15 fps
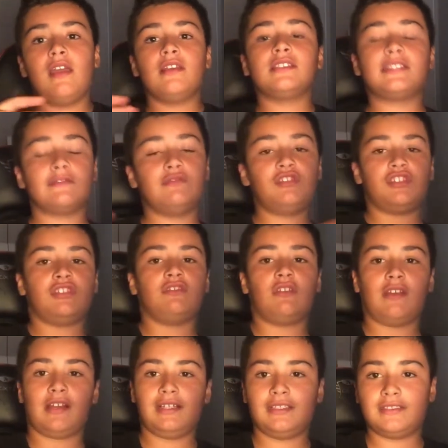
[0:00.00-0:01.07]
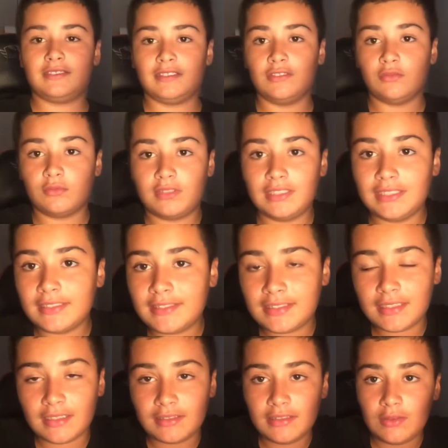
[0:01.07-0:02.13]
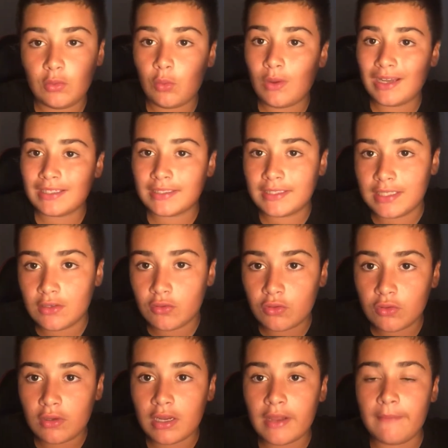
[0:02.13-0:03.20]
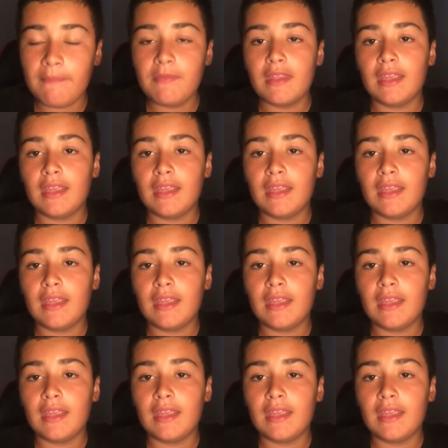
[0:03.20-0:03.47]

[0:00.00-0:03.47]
Stavo dicendo ragazzi, notizia di qualche ora.